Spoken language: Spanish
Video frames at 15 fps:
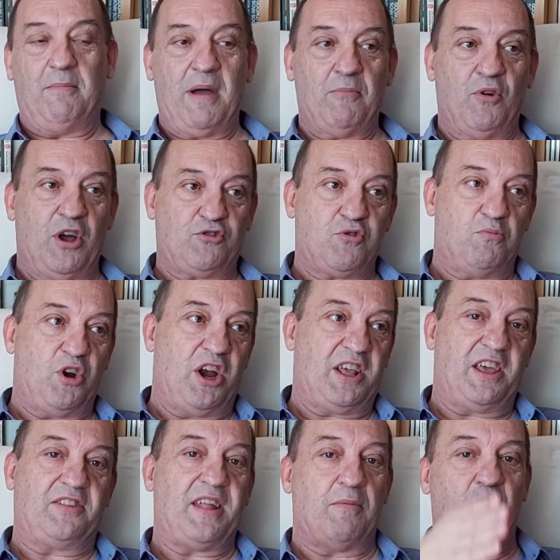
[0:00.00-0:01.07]
Vamos a suponer
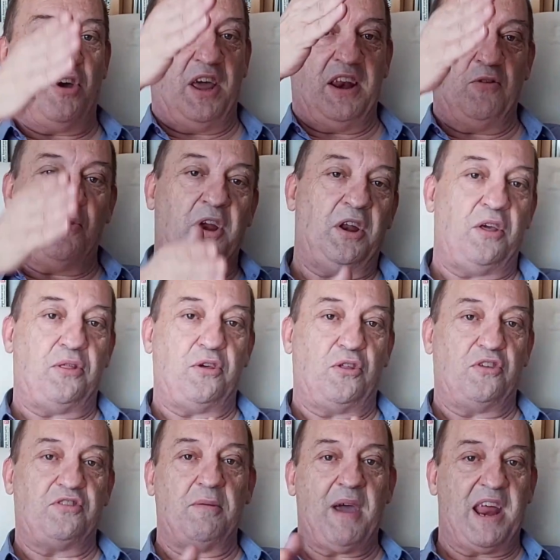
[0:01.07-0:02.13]
que estamos en un inicio
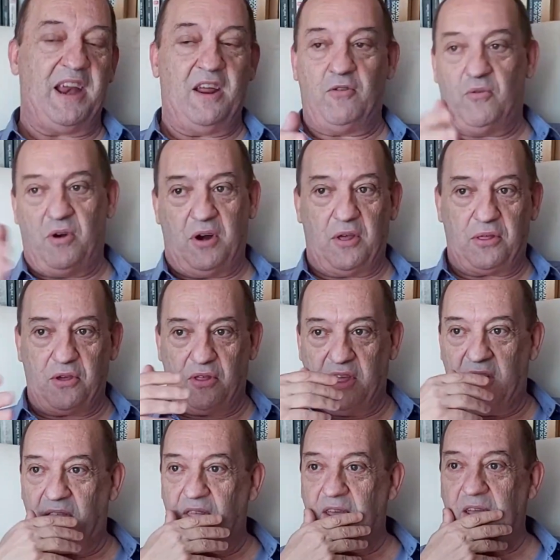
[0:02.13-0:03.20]
de semana, en un inicio
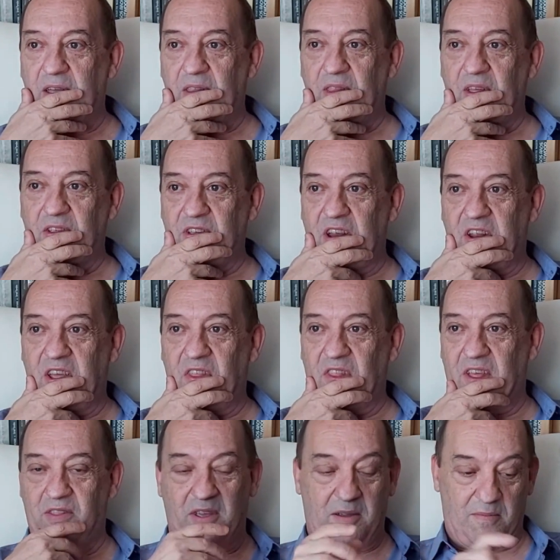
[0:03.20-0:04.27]
de, serie,
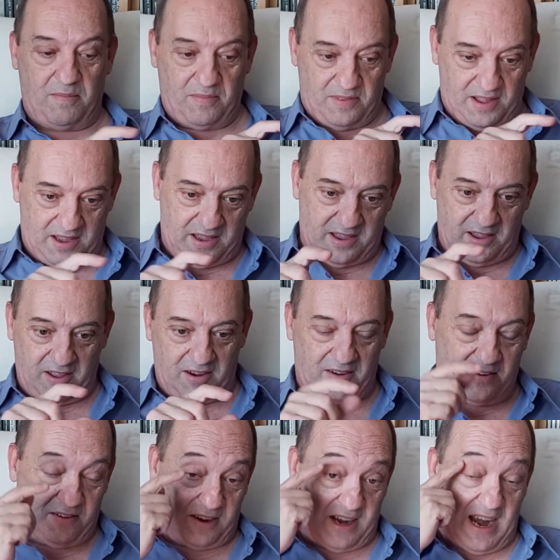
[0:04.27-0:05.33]
de,
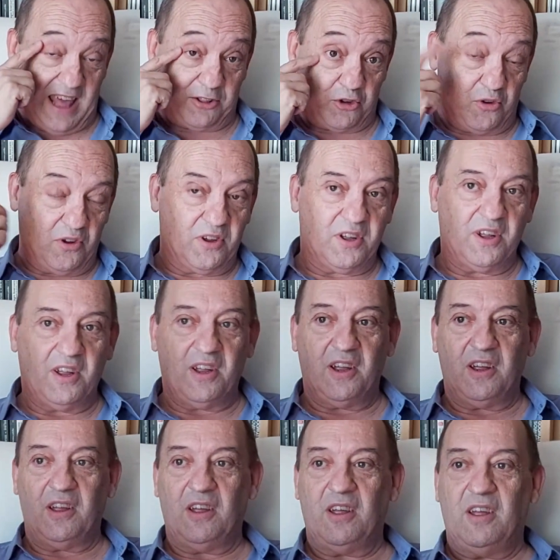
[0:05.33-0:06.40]
relato.
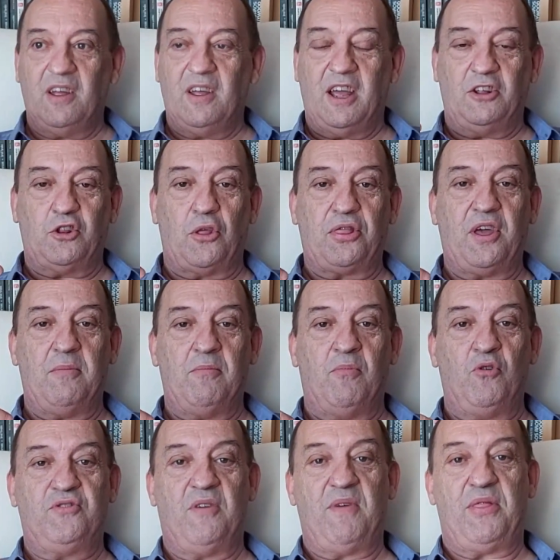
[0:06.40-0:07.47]
Entonces,
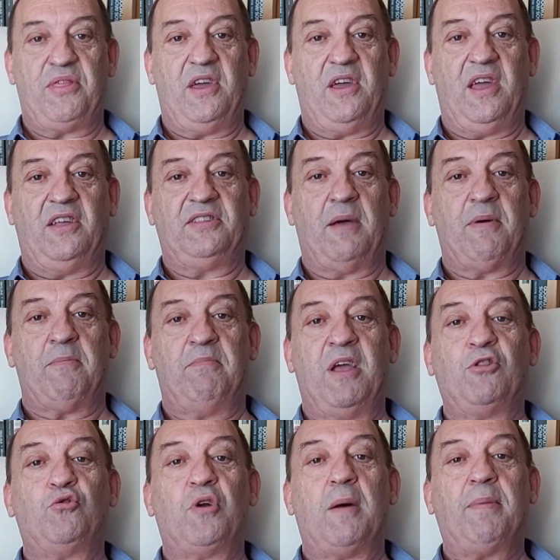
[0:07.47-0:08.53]
muchas veces estaban
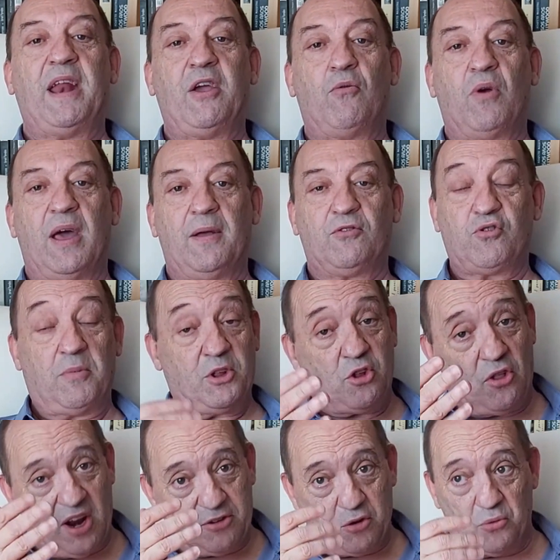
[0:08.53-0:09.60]
viendo una película, sobre
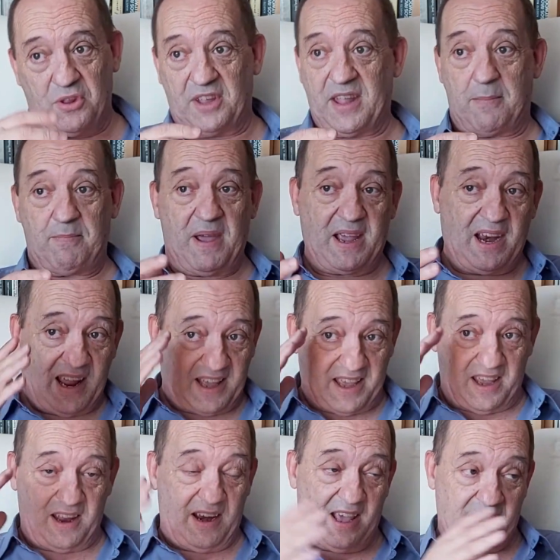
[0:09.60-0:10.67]
todo en la segunda etapa, que es la
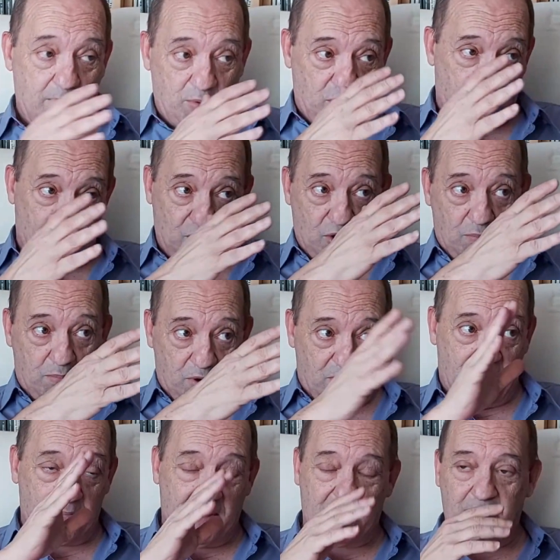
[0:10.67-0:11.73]
que, la que he podido
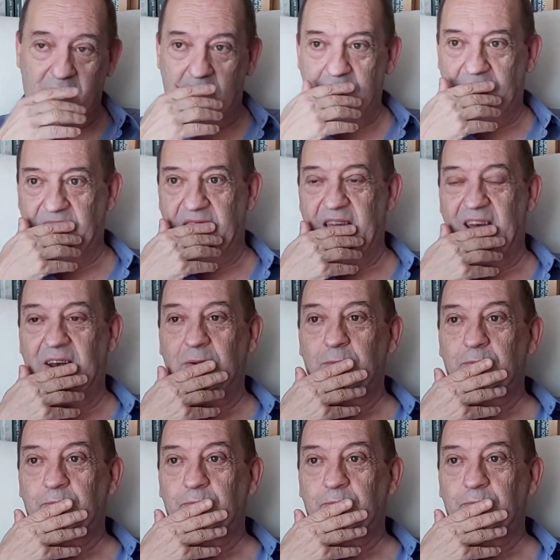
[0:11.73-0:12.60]
comprobar más material.